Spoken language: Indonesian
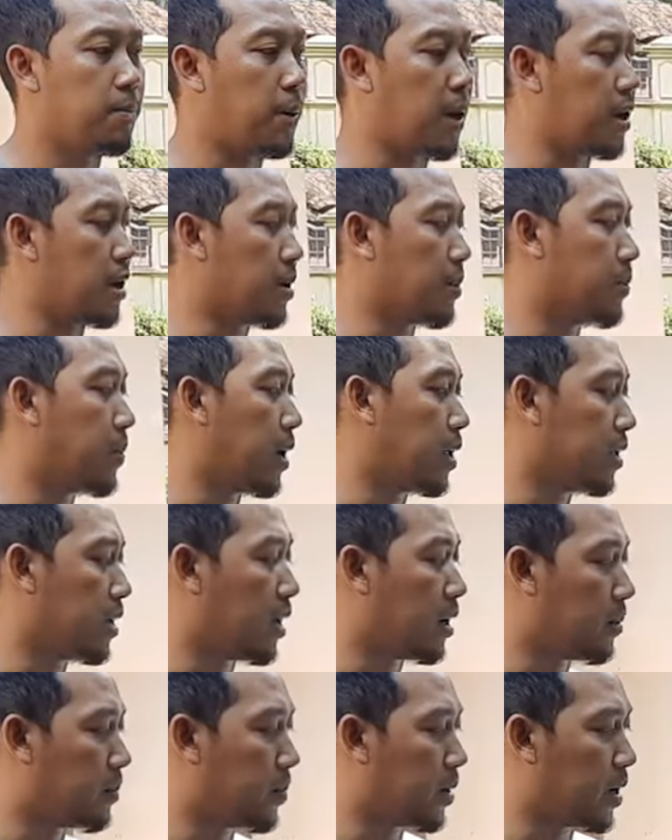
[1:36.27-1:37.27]
paling
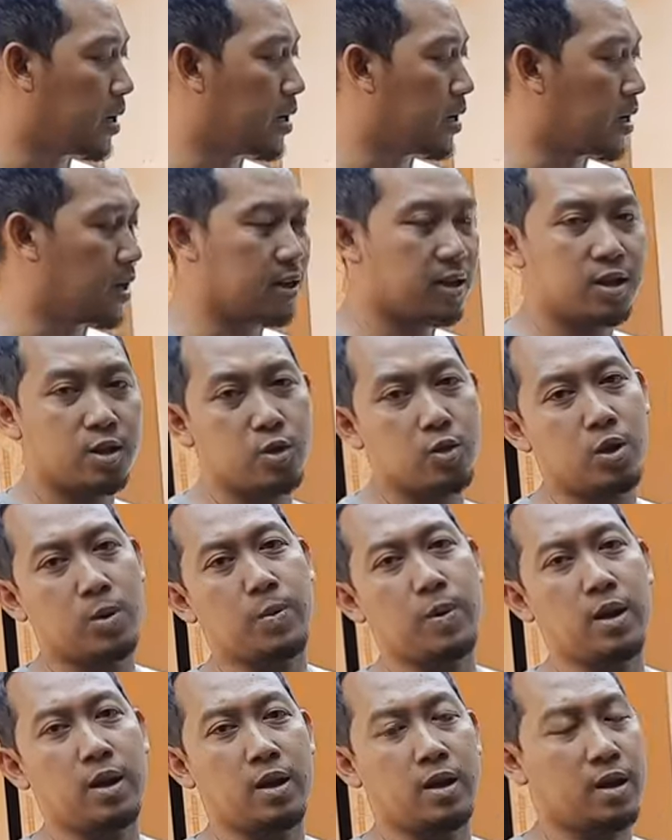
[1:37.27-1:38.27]
banyak peredarannya itu
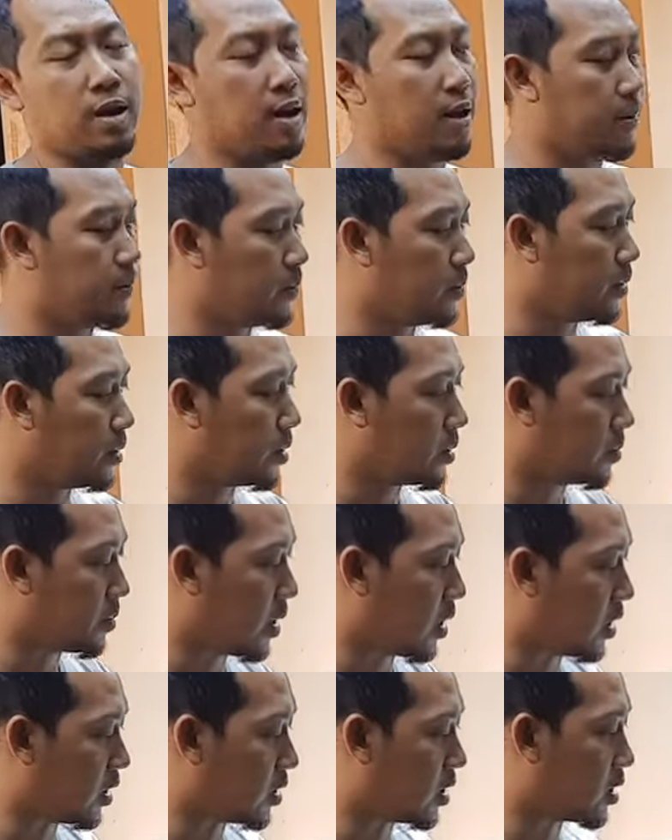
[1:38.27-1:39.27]
tipe E ya
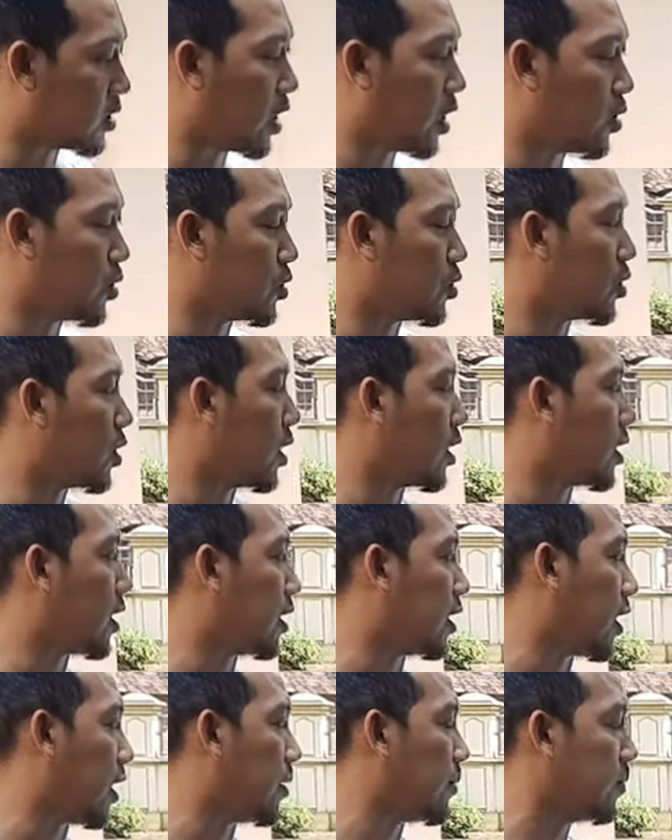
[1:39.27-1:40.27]
paling terjangkau juga
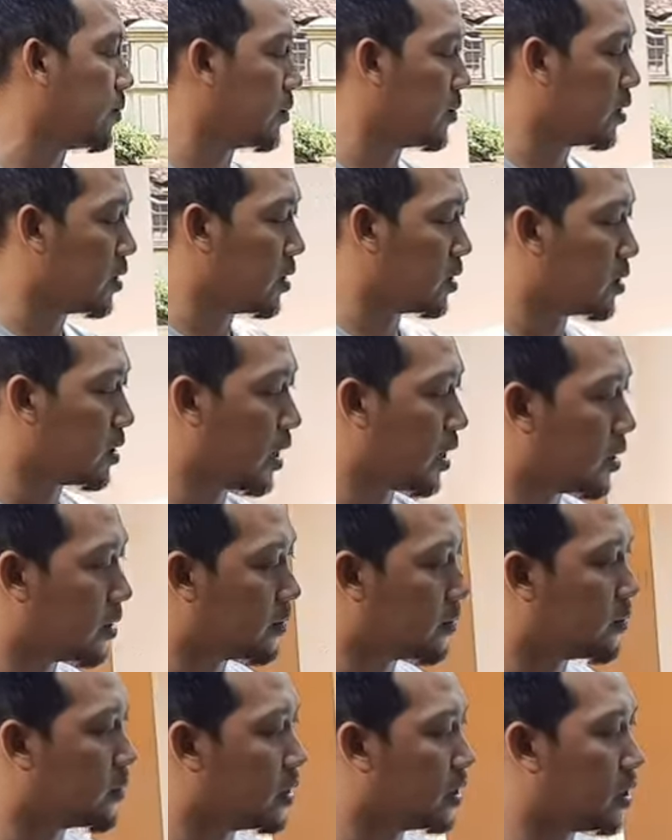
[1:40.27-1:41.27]
harganya dan
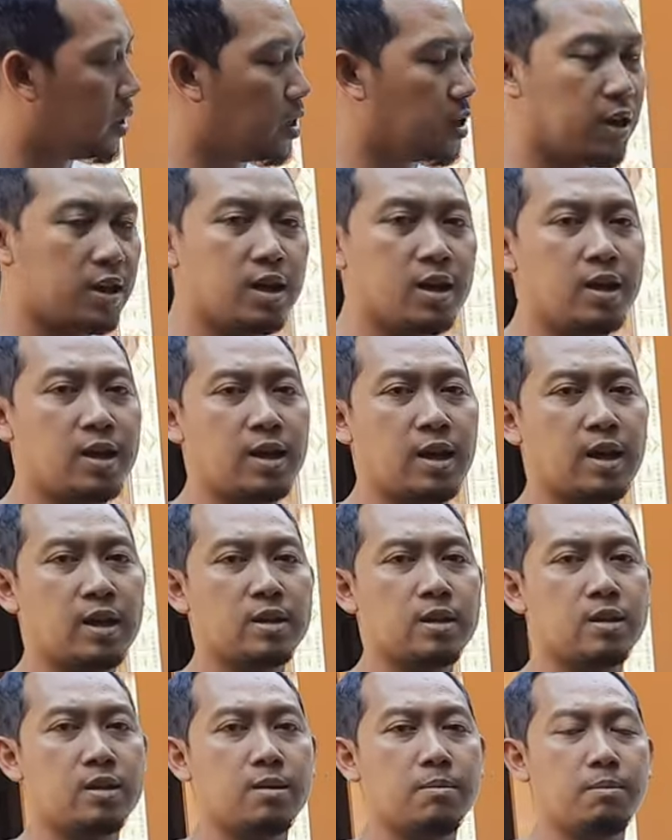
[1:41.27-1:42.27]
ini
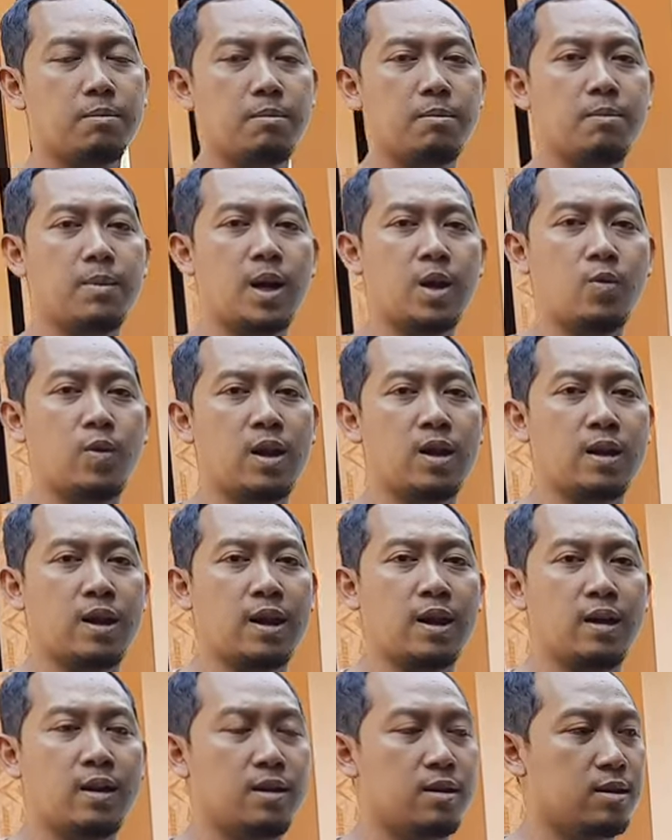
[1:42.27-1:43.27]
yang manual
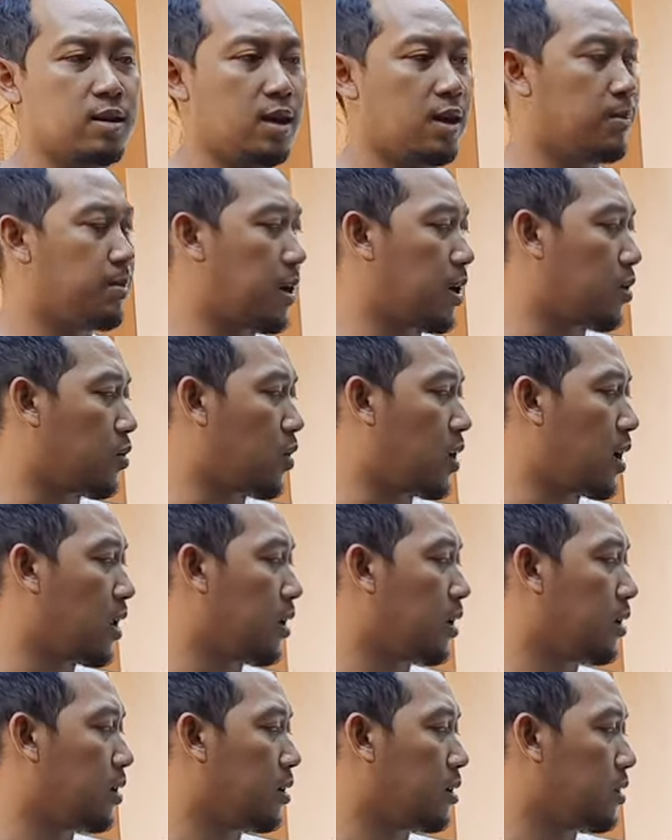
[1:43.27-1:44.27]
ya yang
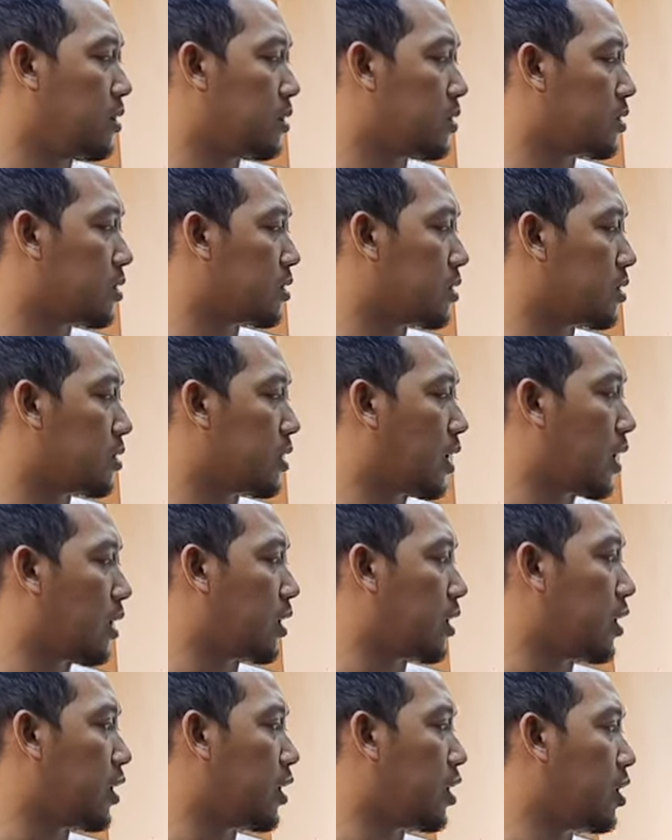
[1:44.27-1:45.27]
manual dan
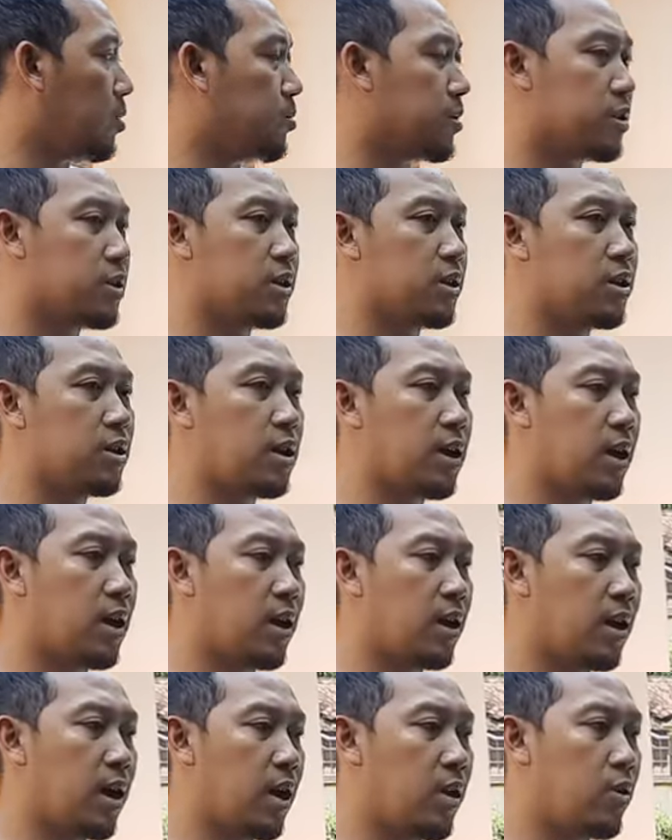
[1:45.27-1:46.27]
ini
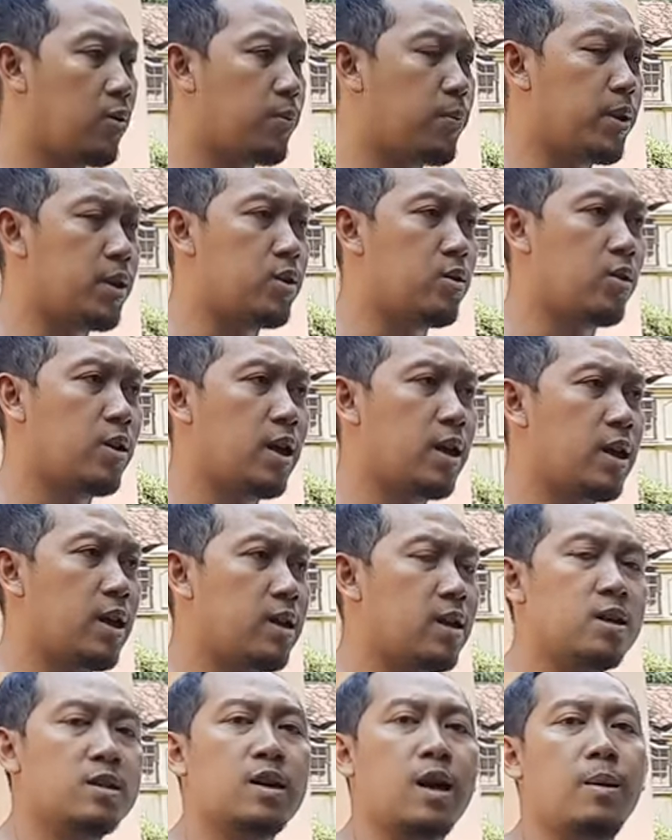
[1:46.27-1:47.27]
mesinnya kalau Brio
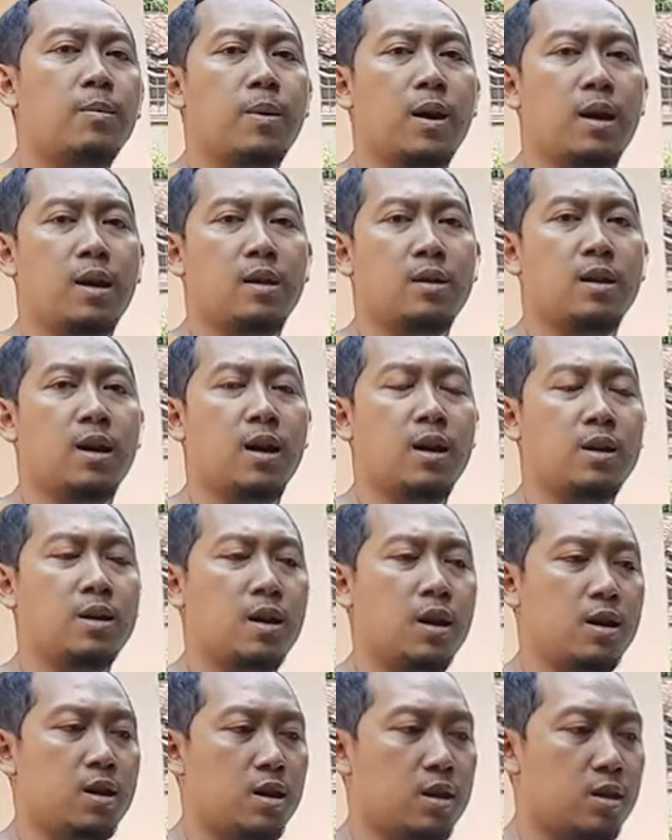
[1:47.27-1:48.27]
kayaknya sama ya
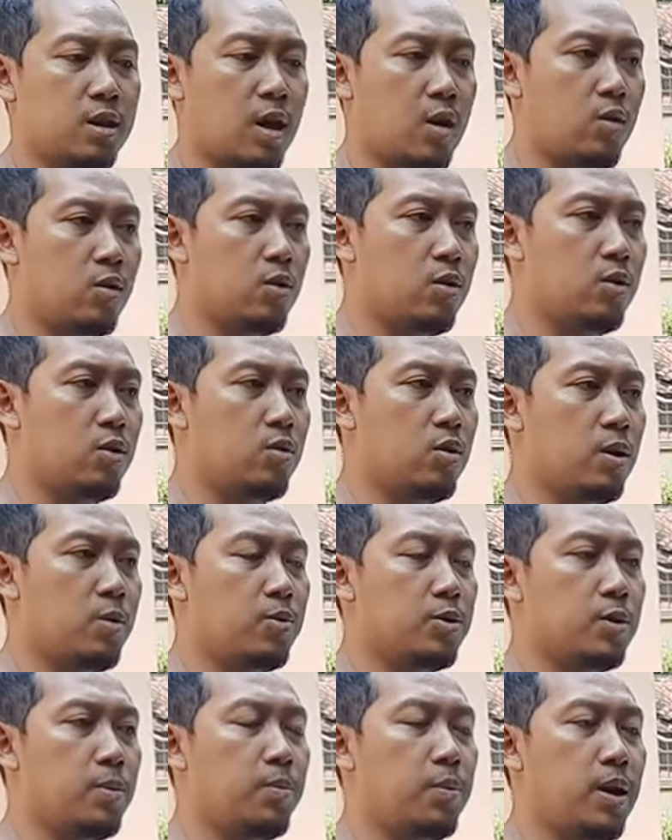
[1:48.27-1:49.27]
dari tahun
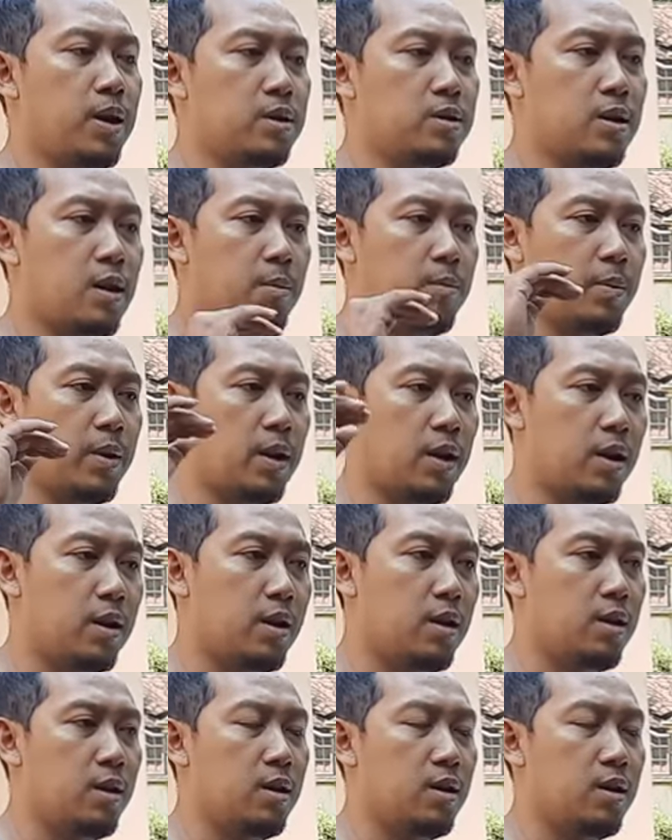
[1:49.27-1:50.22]
2011 sampai